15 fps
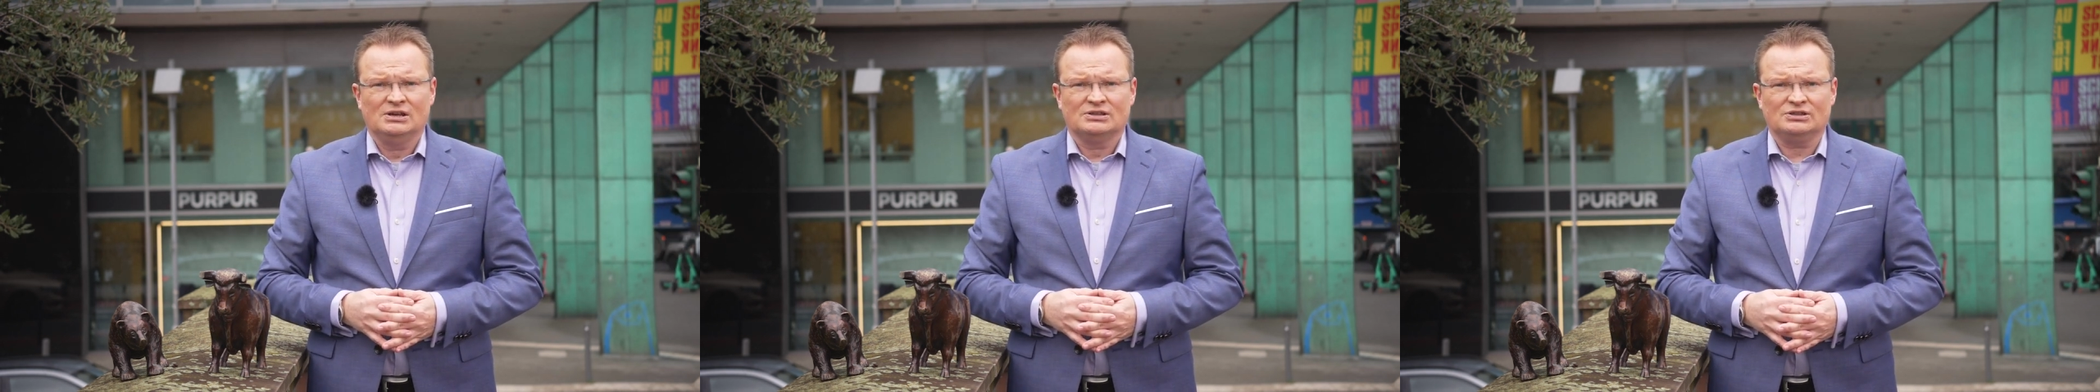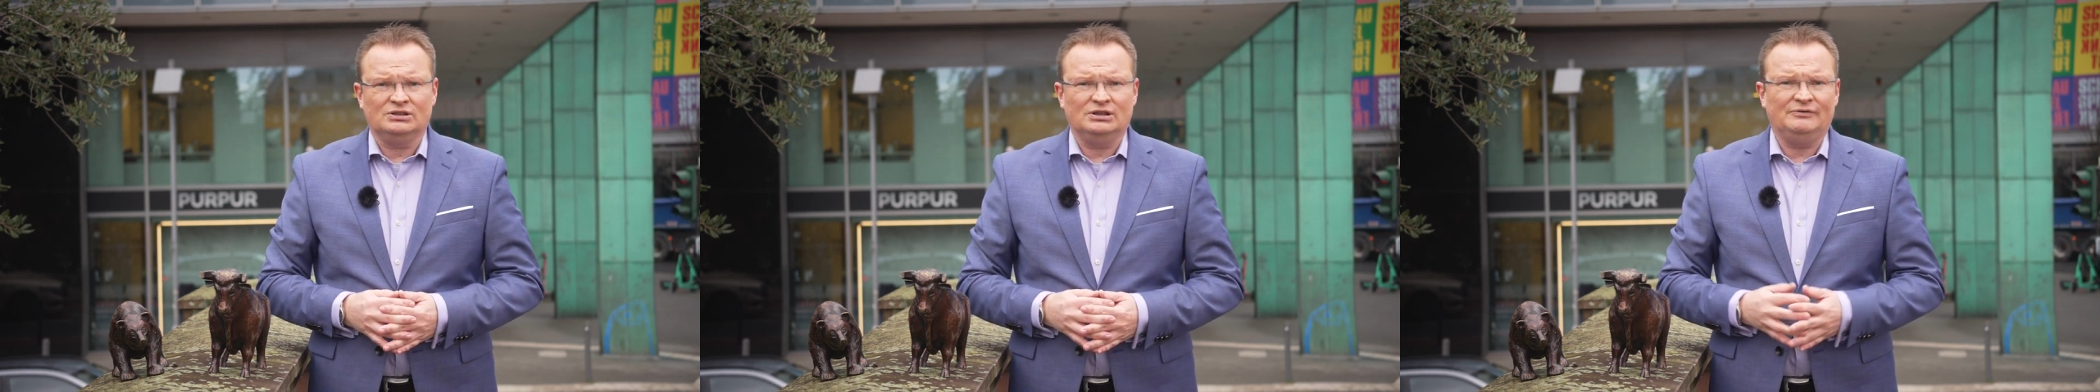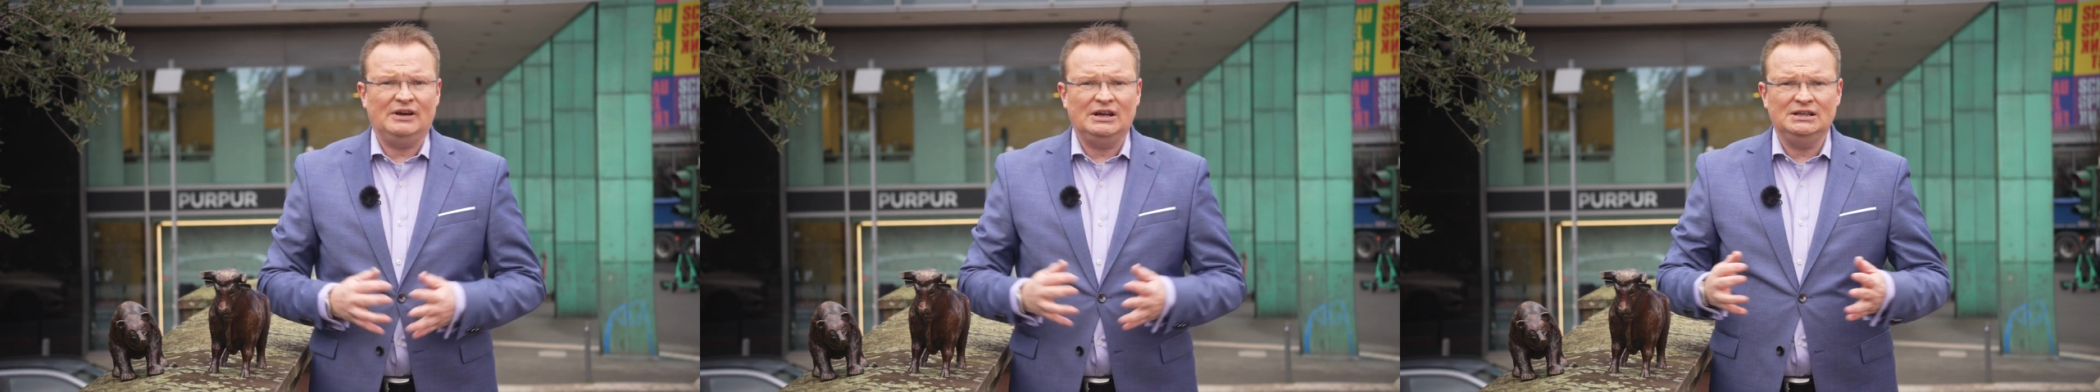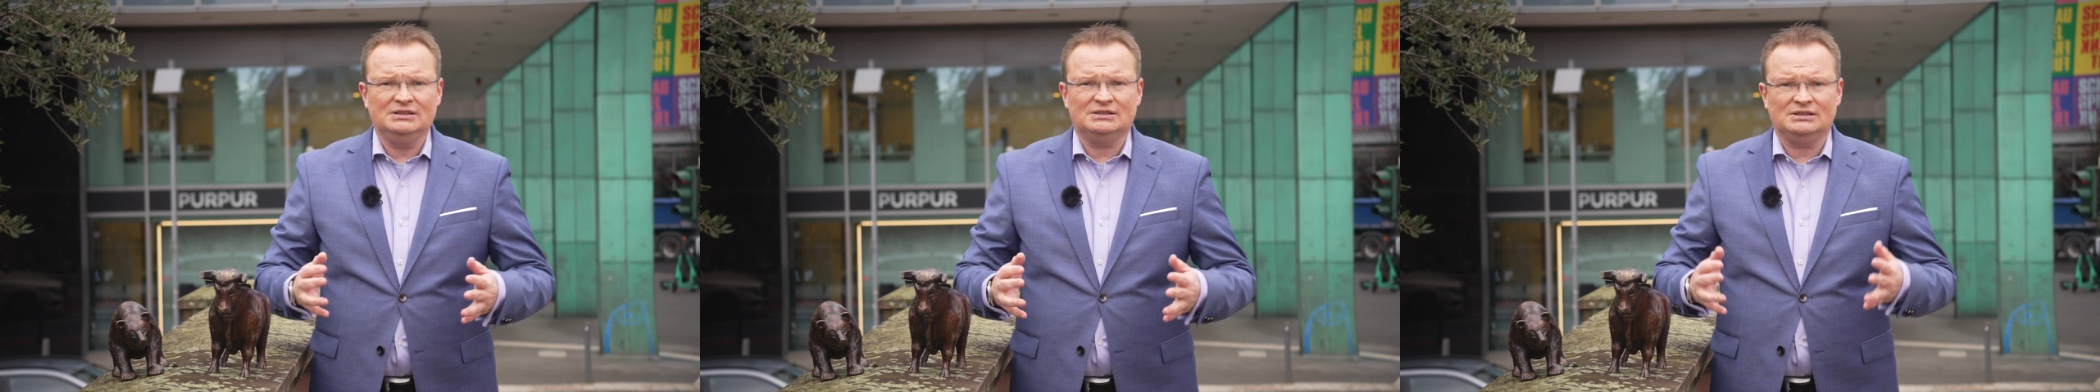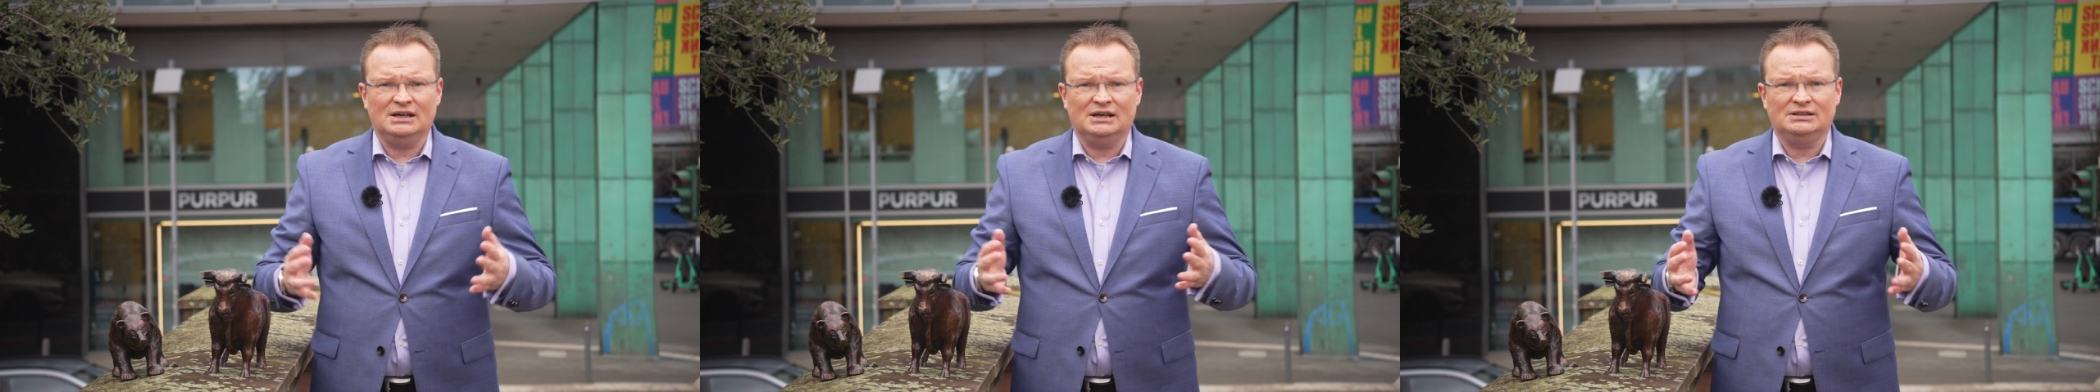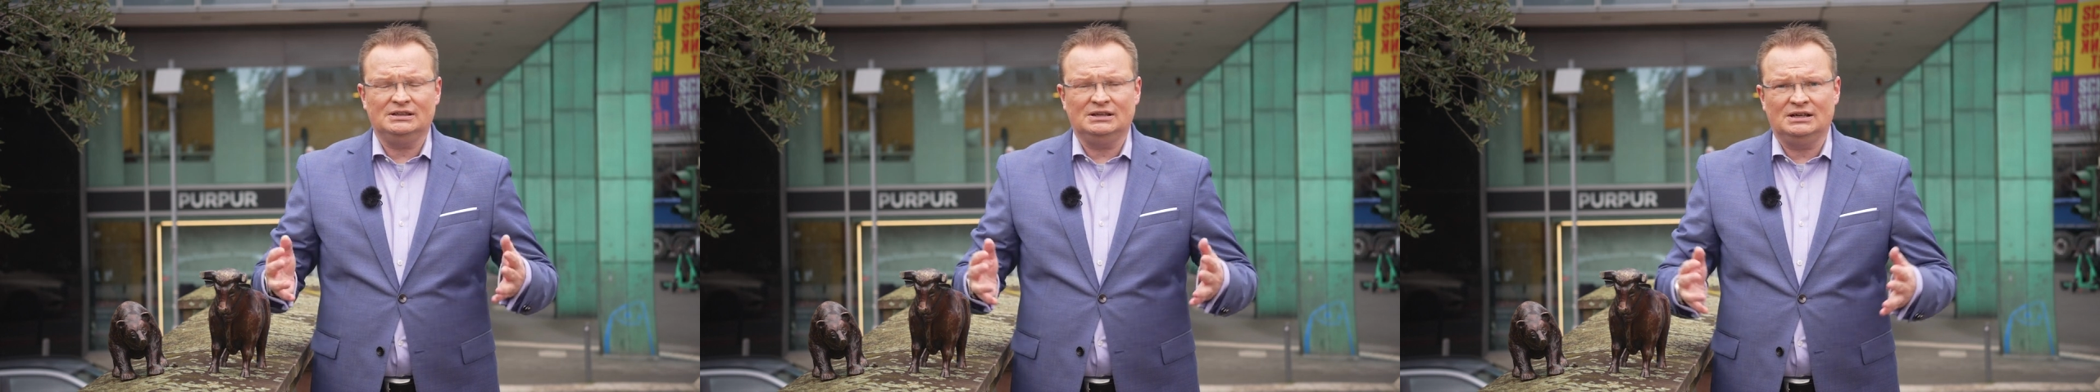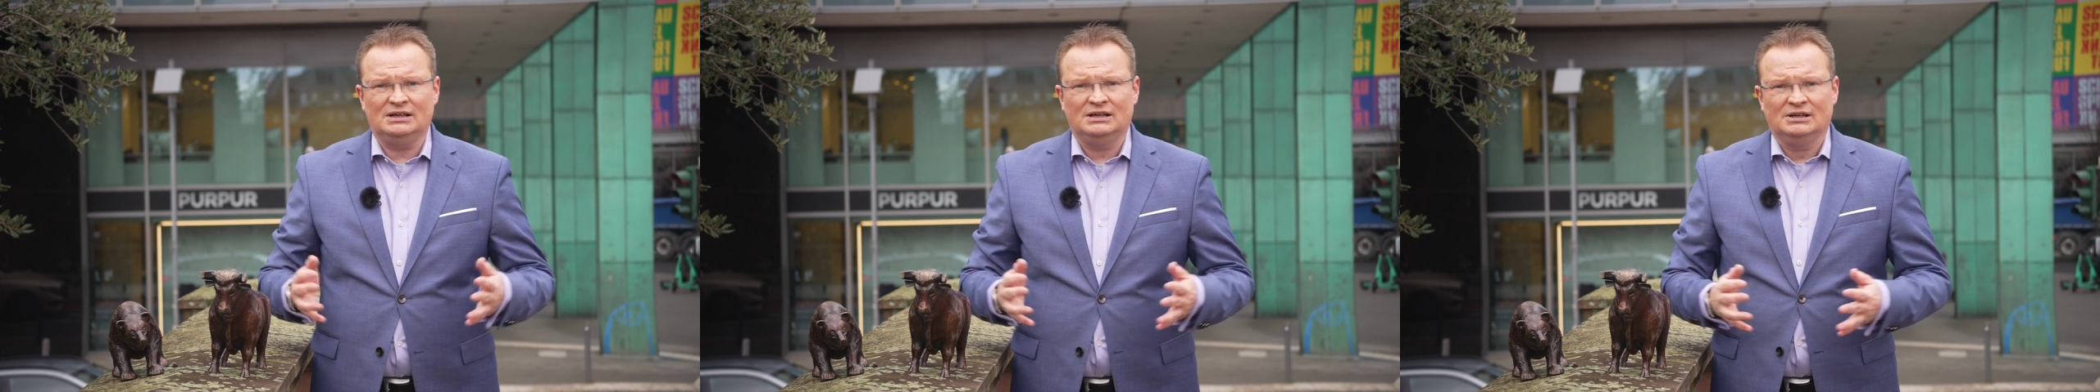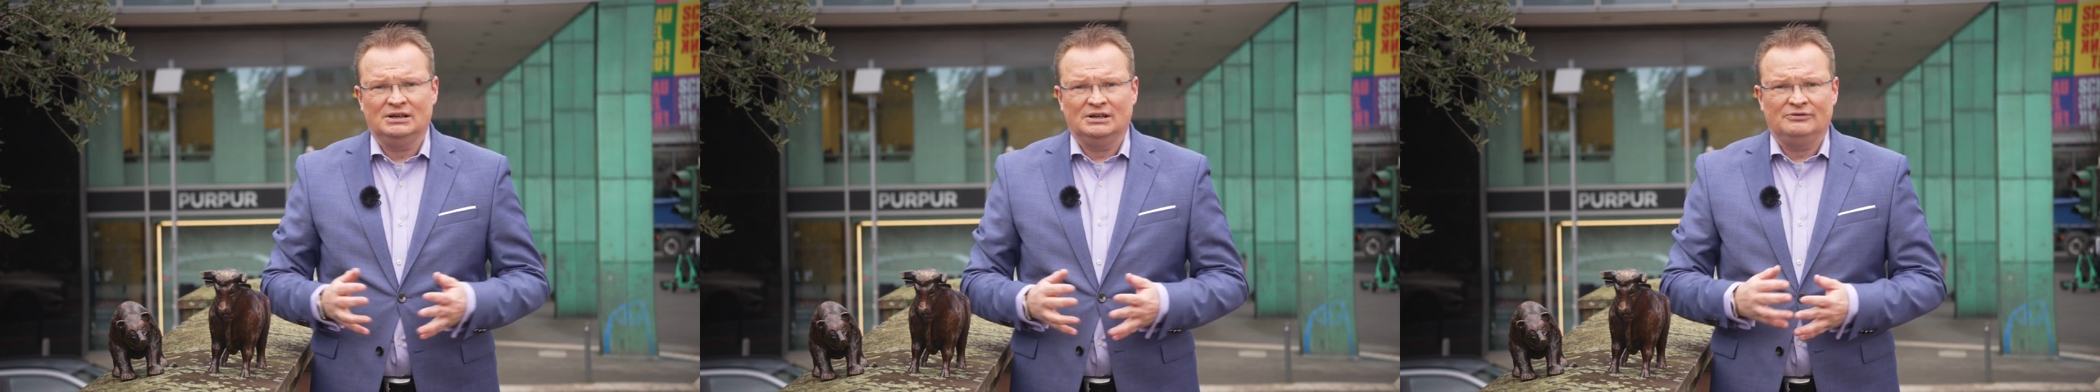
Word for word: sondern weil ich nach der